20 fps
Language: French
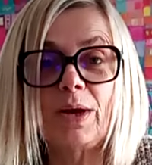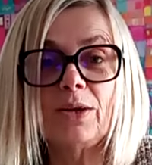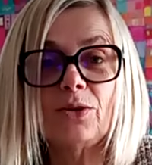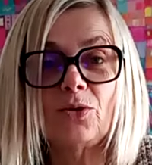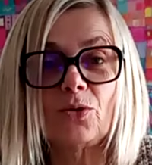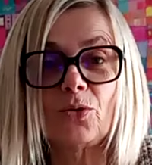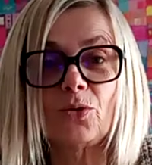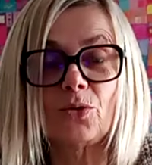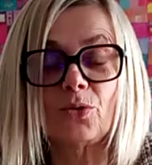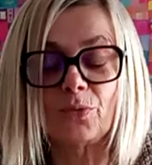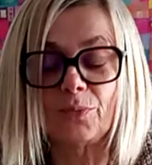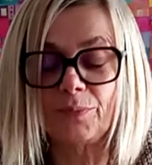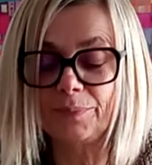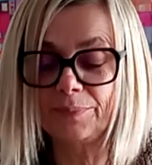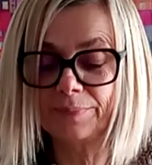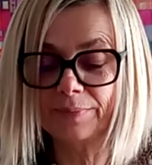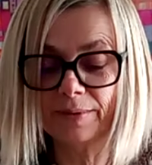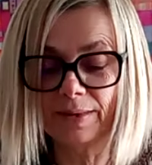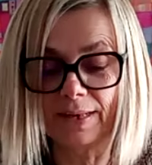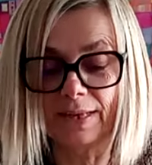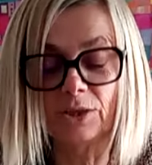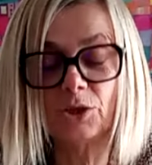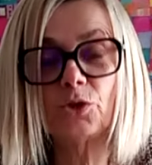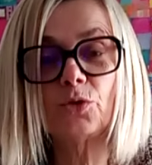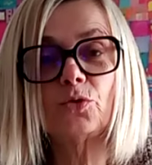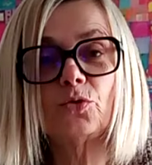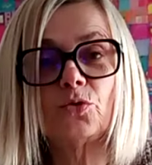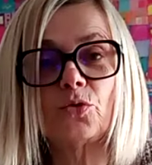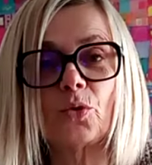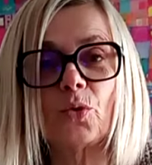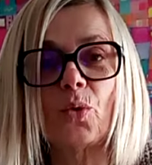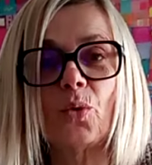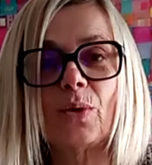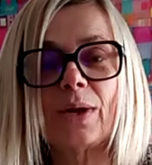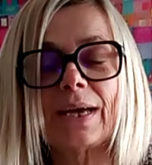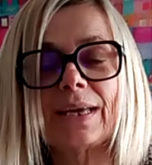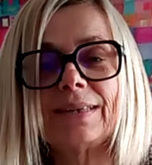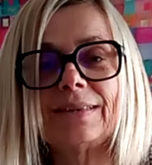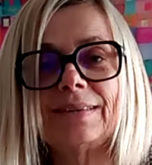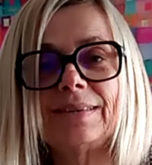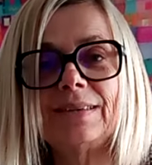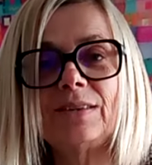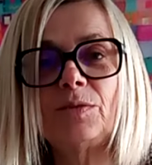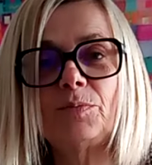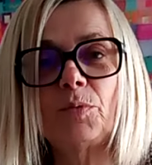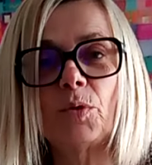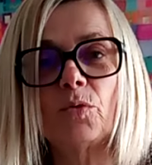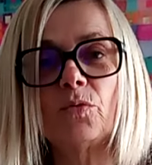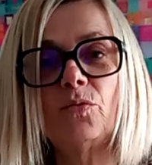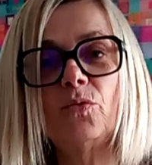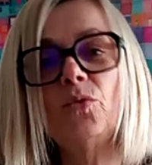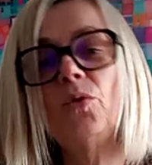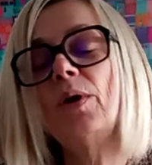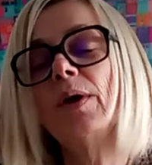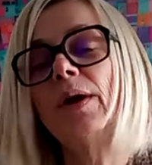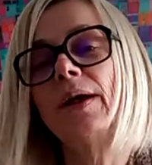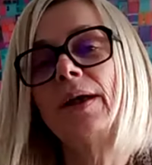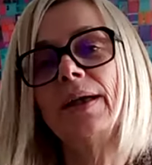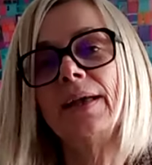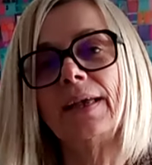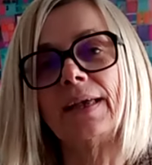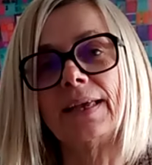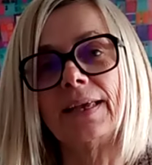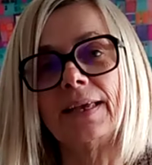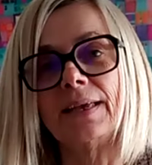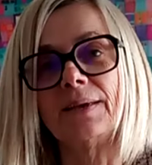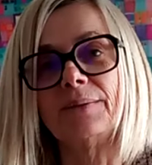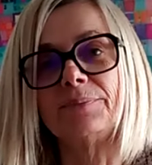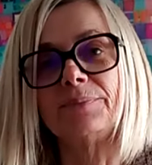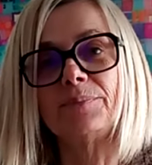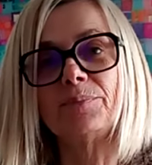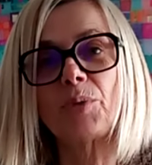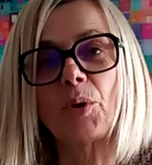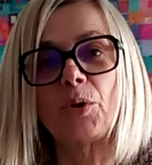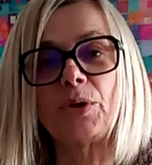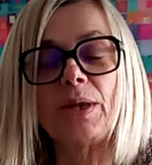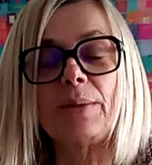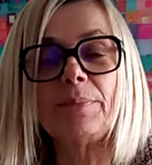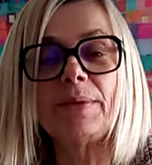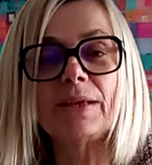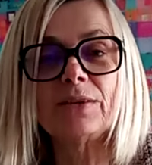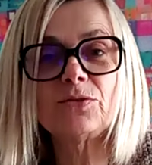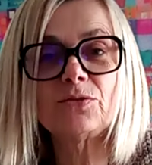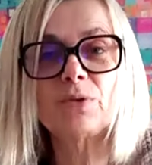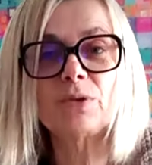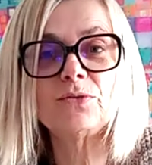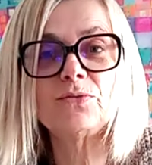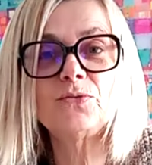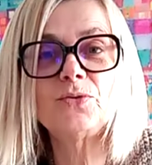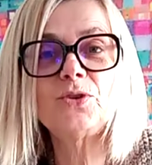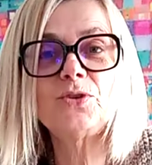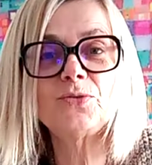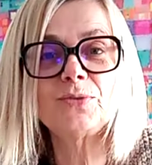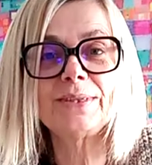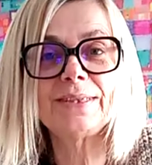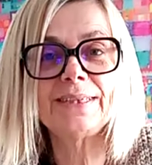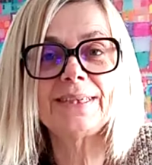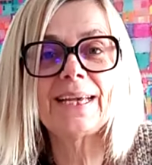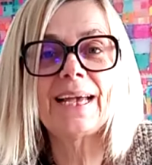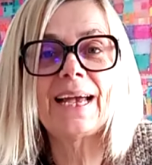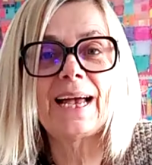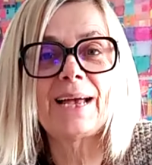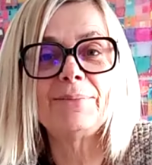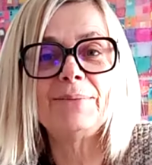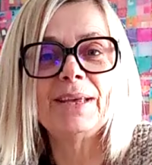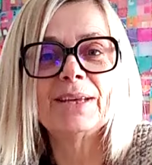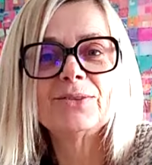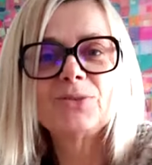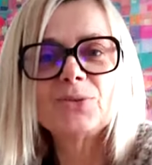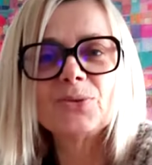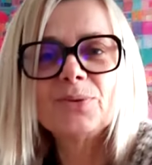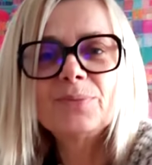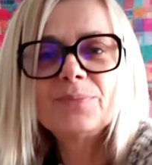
que les choses se concrétisent pour vous. Et prenez bien soin de vous, je vous dis à bientôt.